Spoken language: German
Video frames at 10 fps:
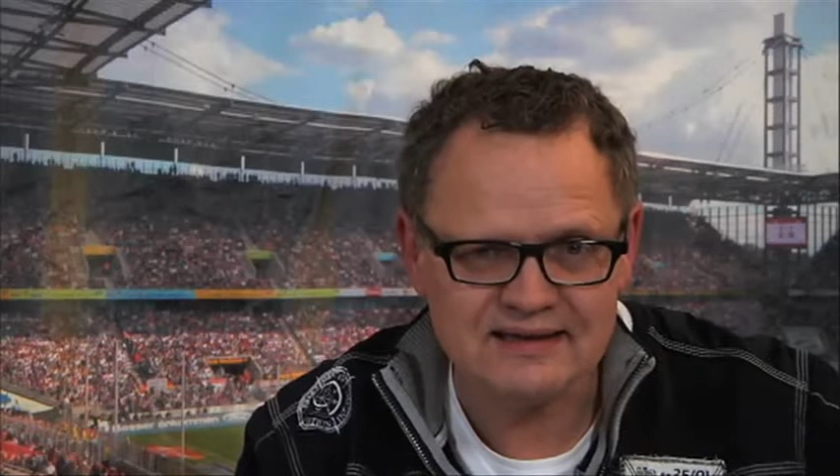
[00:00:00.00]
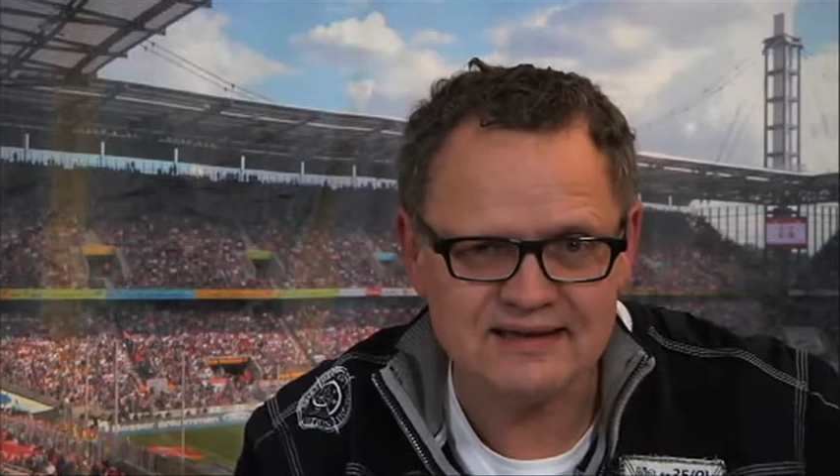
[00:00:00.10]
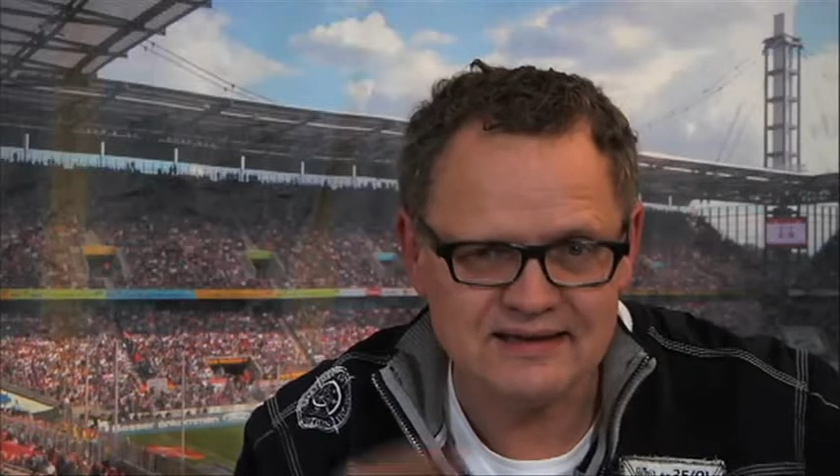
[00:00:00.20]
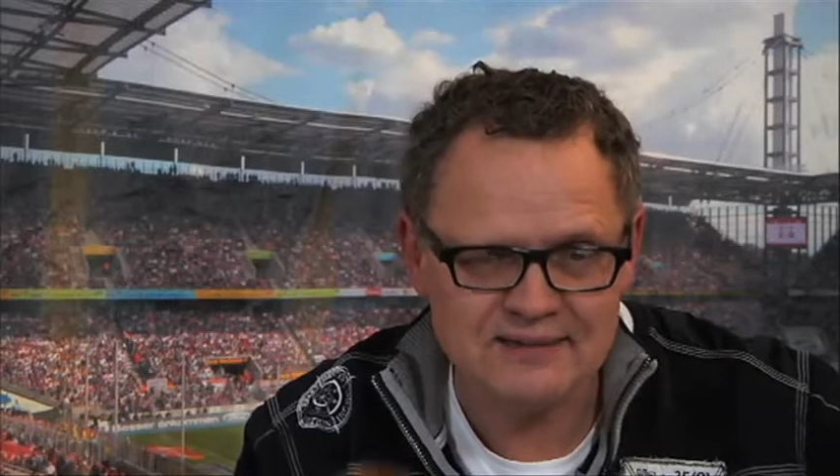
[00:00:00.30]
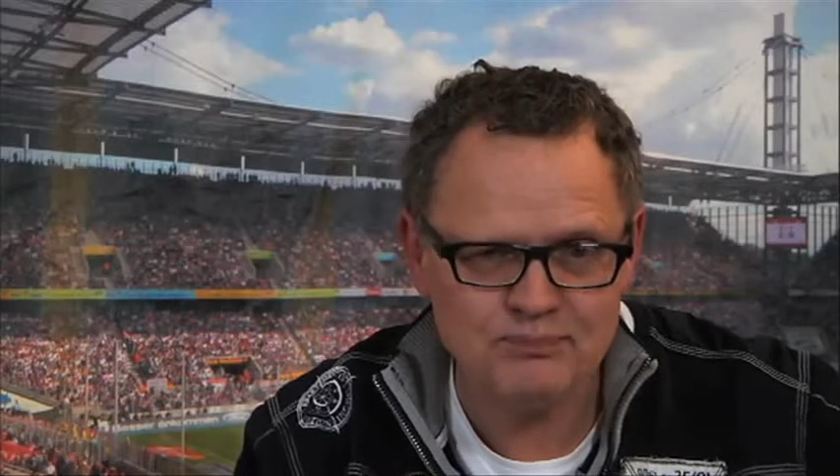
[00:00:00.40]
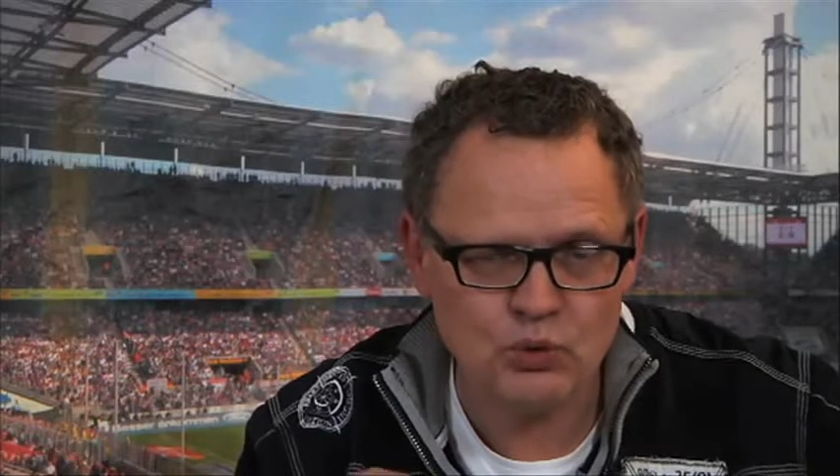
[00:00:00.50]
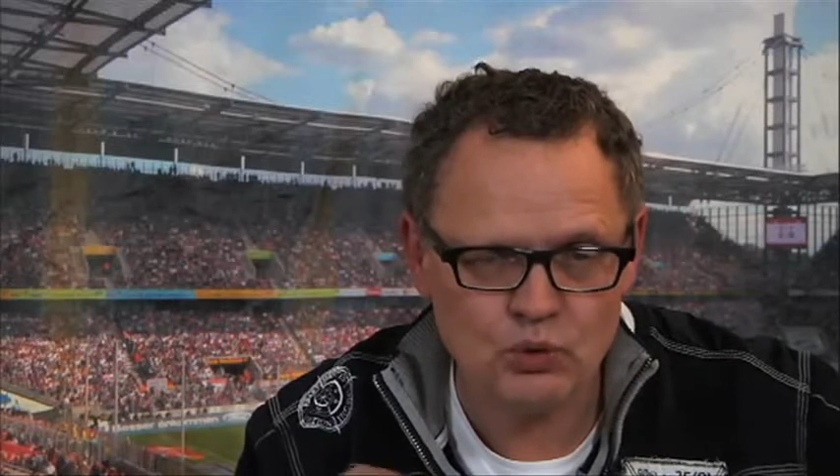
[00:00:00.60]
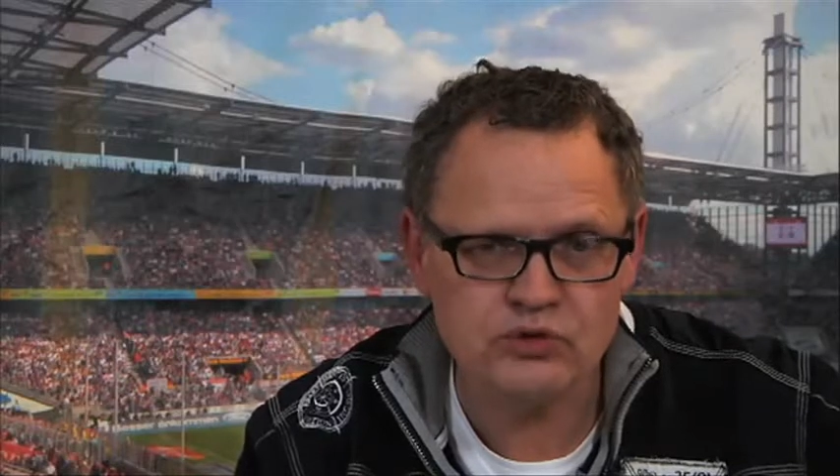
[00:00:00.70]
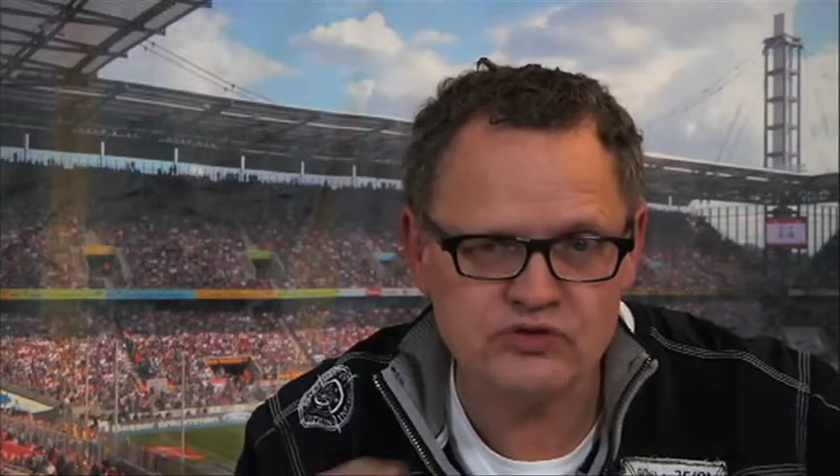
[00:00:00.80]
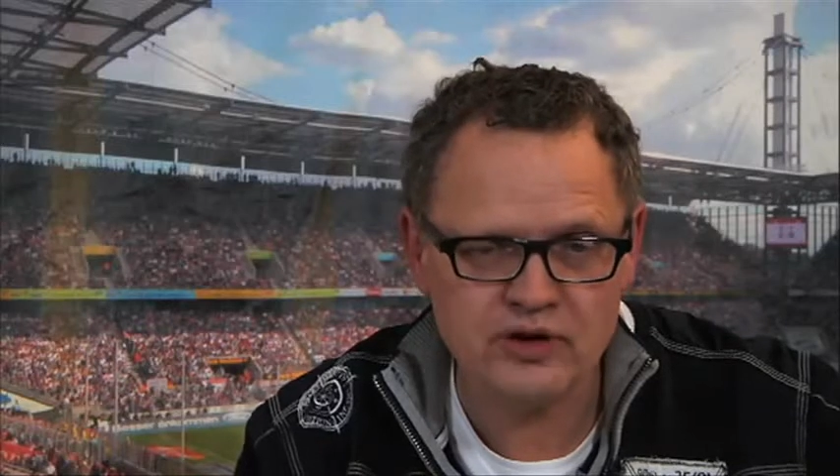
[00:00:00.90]
gibt
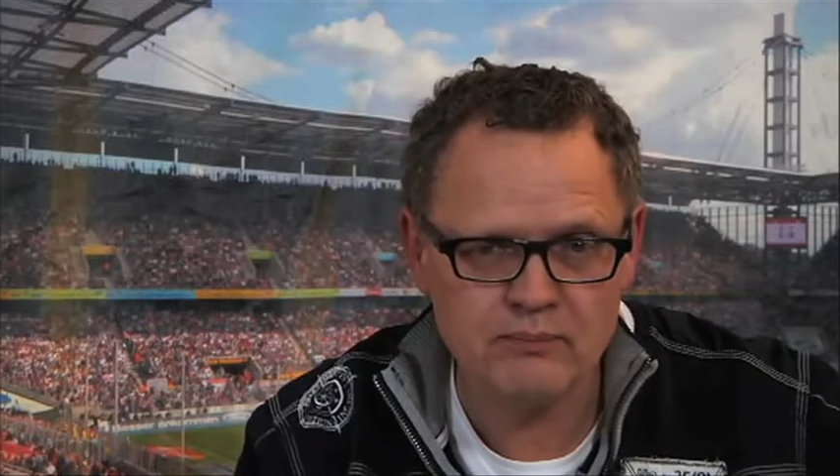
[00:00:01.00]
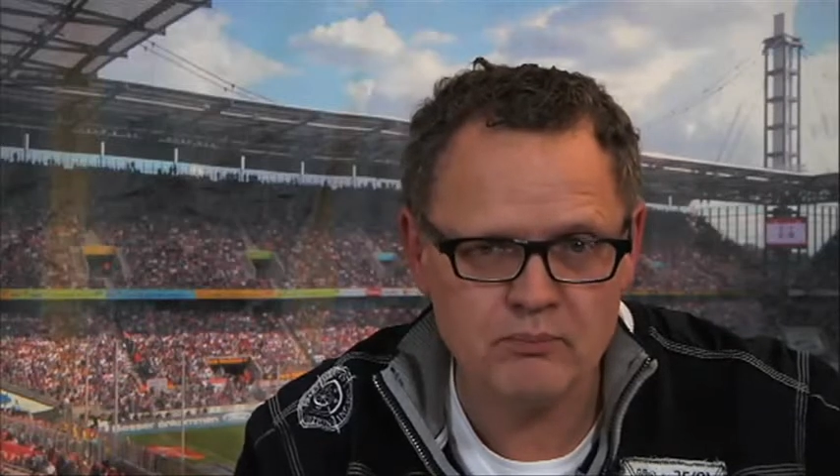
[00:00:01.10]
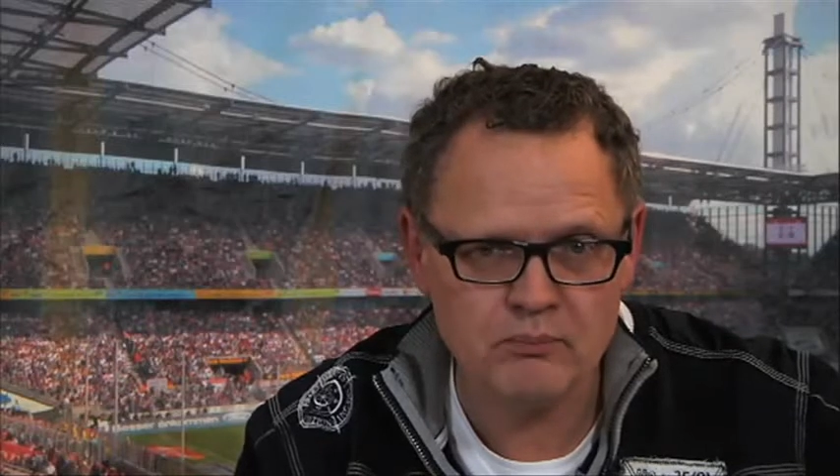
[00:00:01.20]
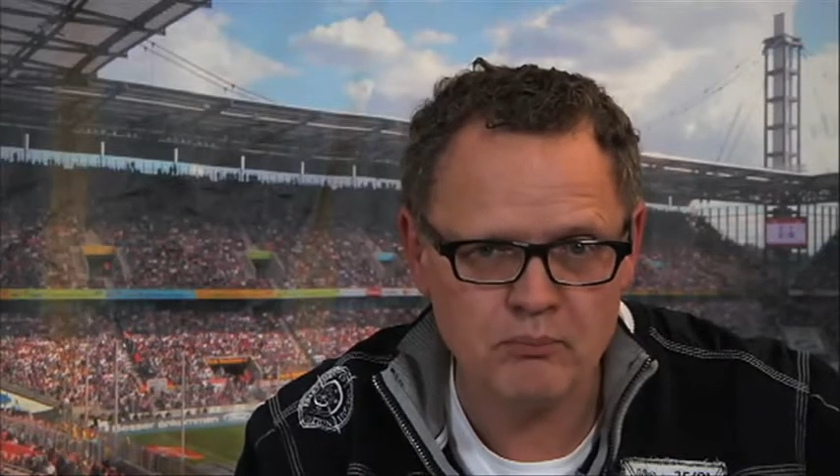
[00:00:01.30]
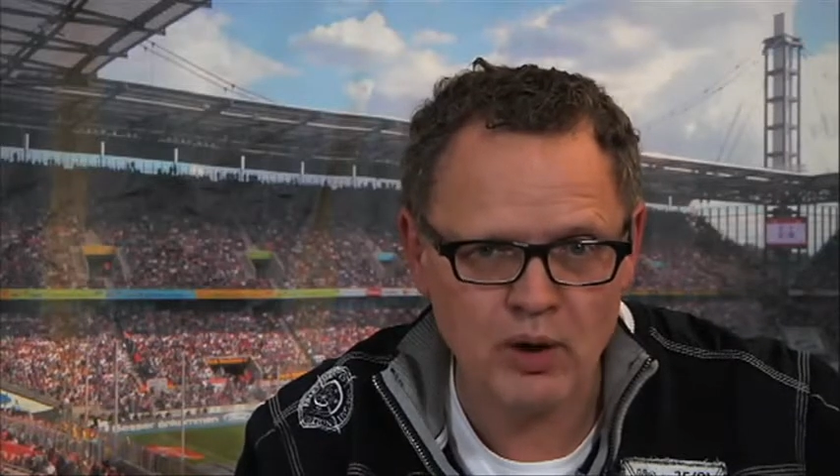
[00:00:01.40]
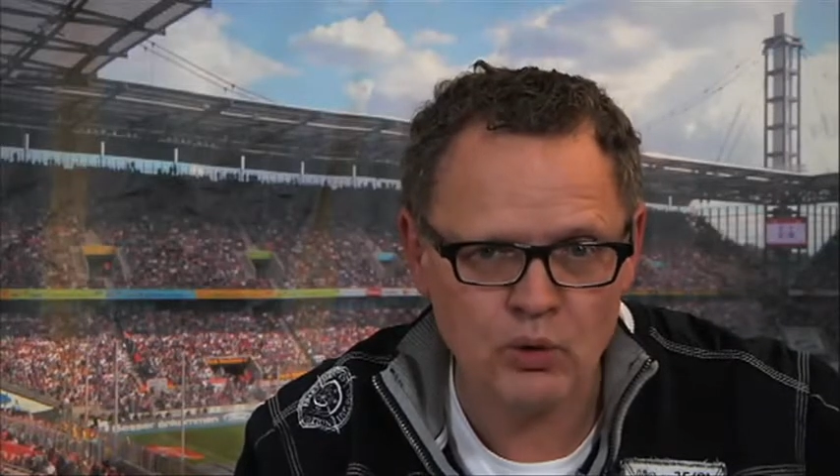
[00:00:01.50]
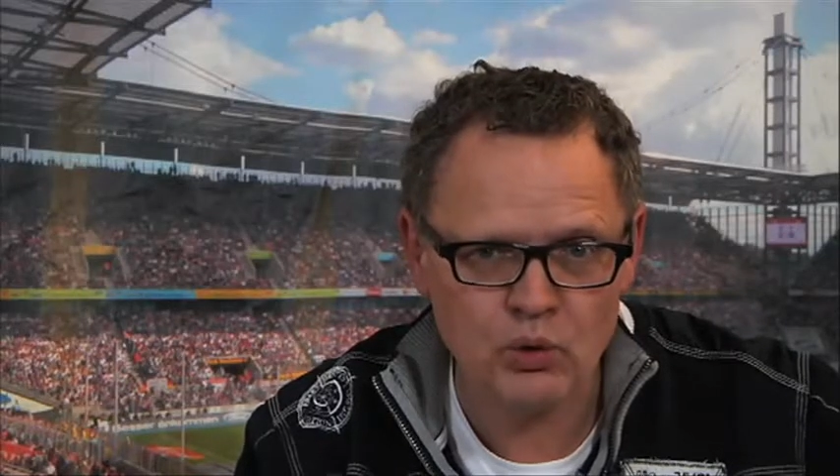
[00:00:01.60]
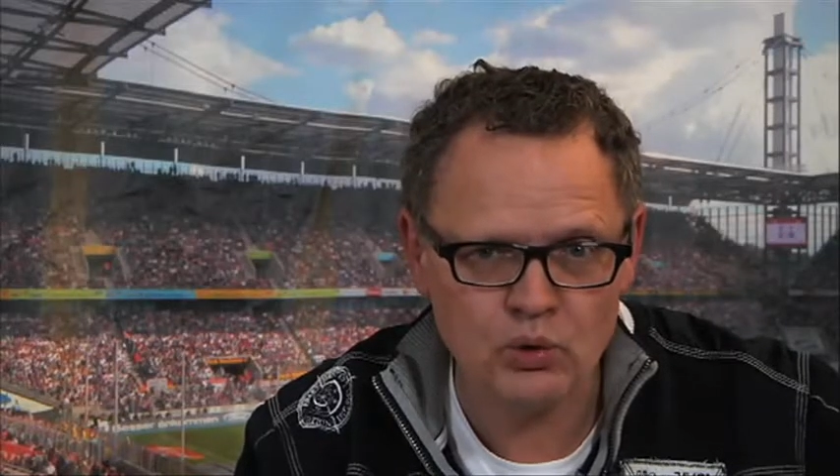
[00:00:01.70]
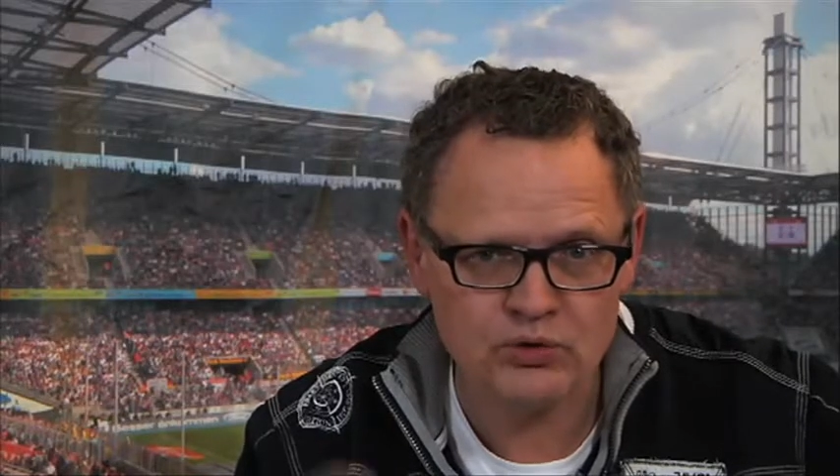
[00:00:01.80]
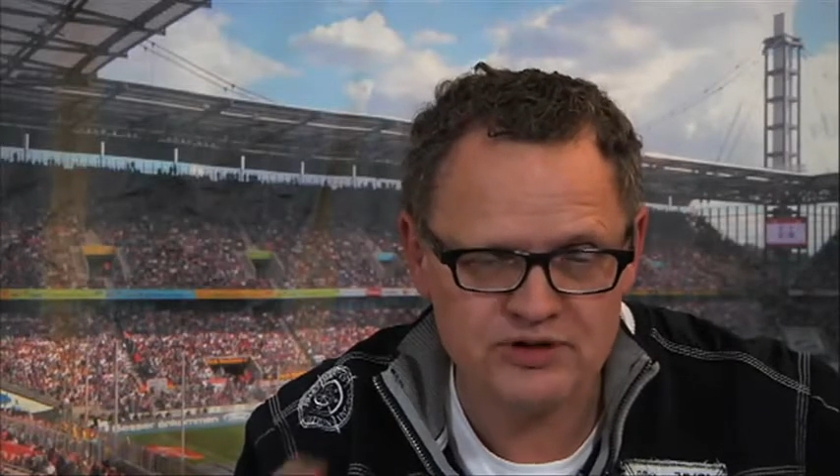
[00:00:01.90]
unserem
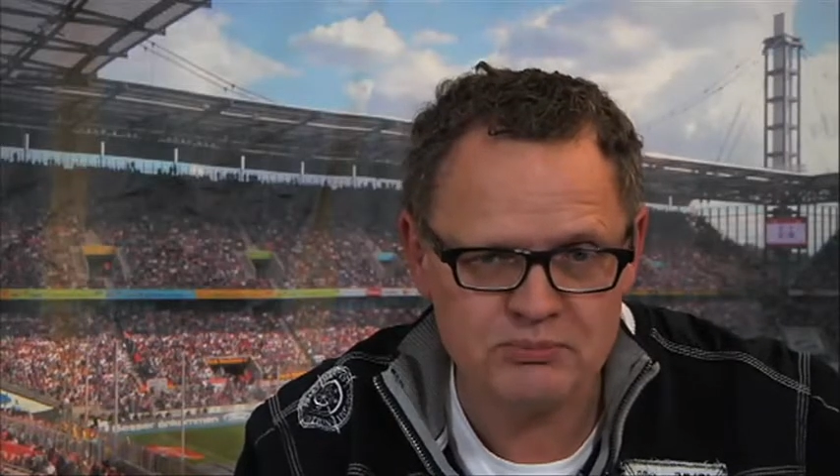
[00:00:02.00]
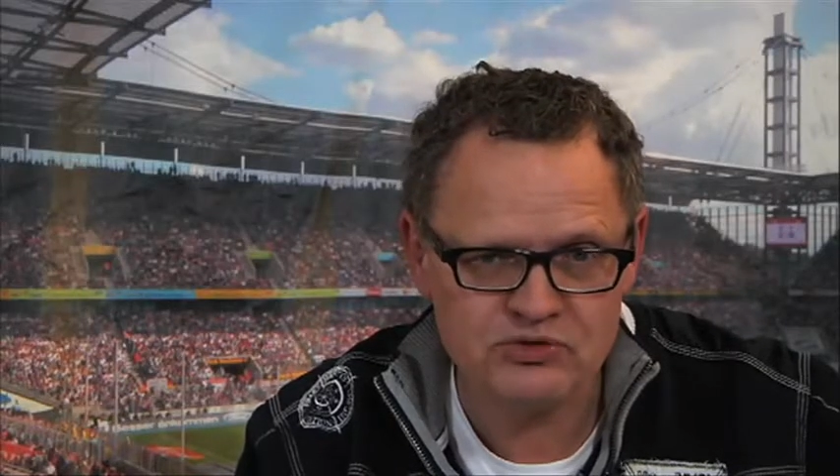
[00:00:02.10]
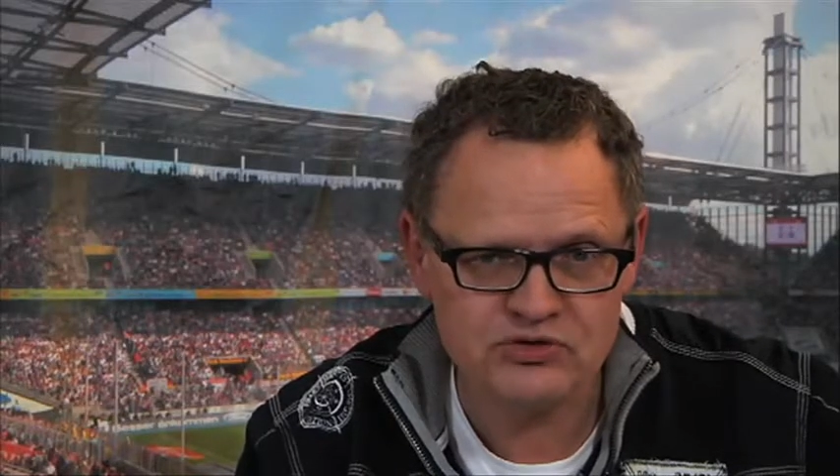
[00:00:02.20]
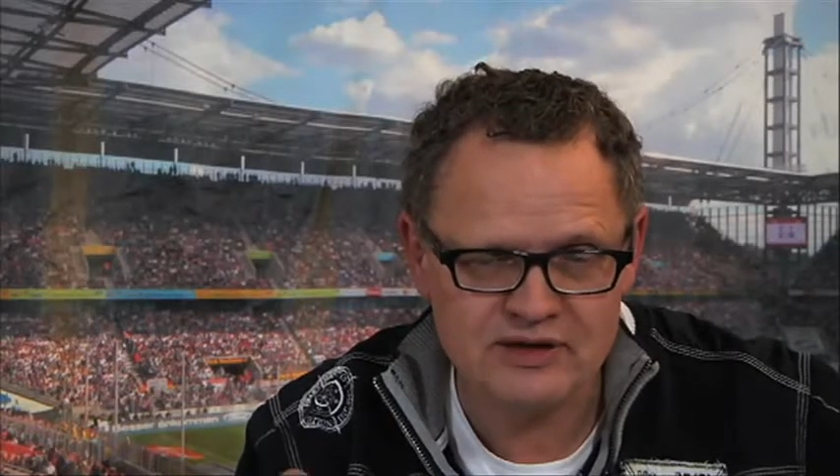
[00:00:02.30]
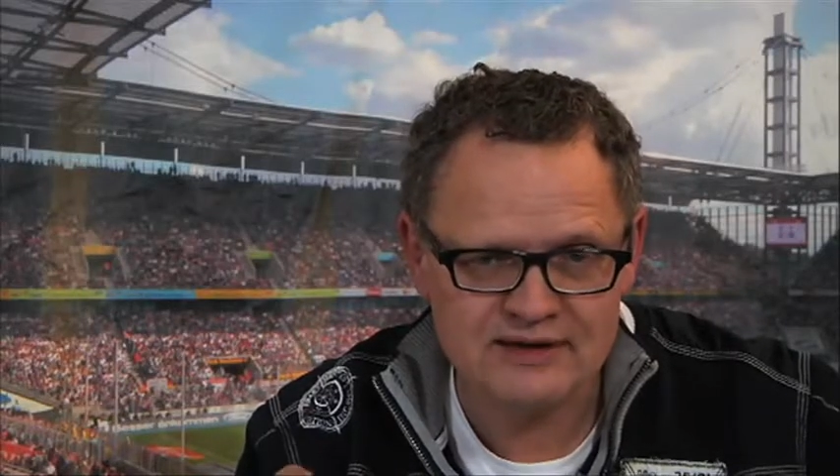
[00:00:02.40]
Manolo Tipps,